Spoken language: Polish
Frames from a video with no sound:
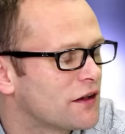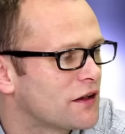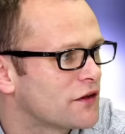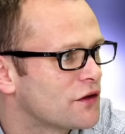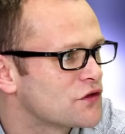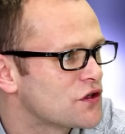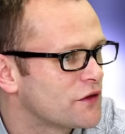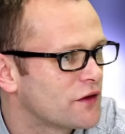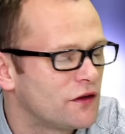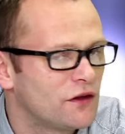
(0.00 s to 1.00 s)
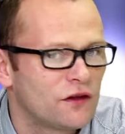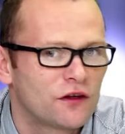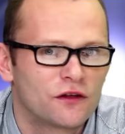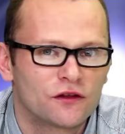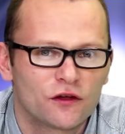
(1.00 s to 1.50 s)
teraz do wszystkich
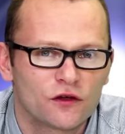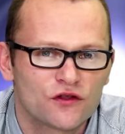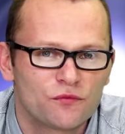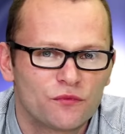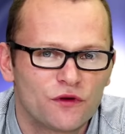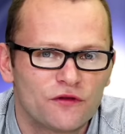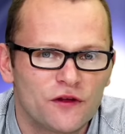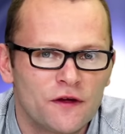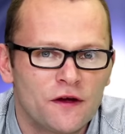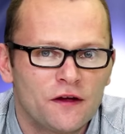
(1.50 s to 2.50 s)
e, to, o czym mówi